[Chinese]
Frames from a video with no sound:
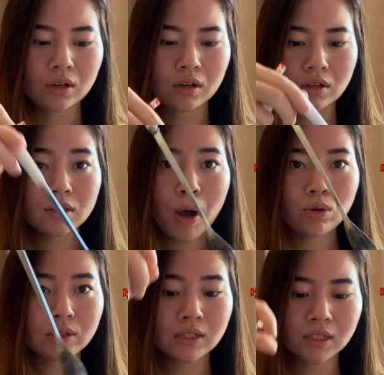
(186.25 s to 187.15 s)
呃，这个泡
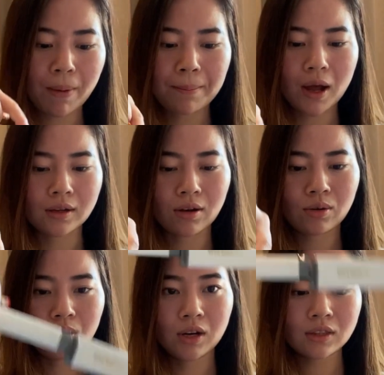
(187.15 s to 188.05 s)
东西的搅拌棒，
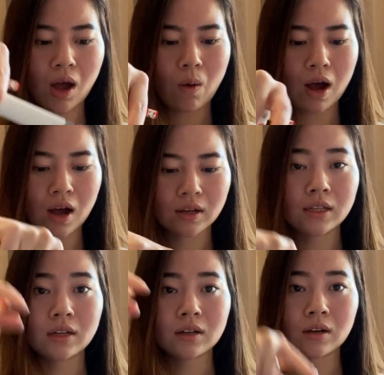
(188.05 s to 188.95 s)
然后刀
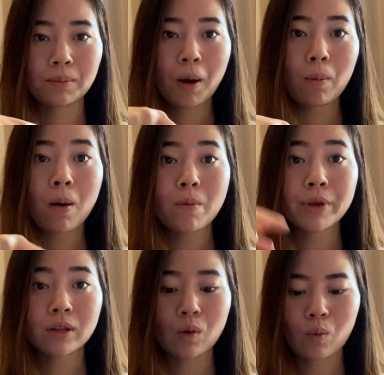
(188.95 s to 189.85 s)
啊，一个泡泡
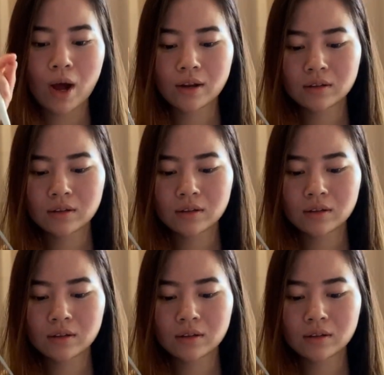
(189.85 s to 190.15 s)
面的碗。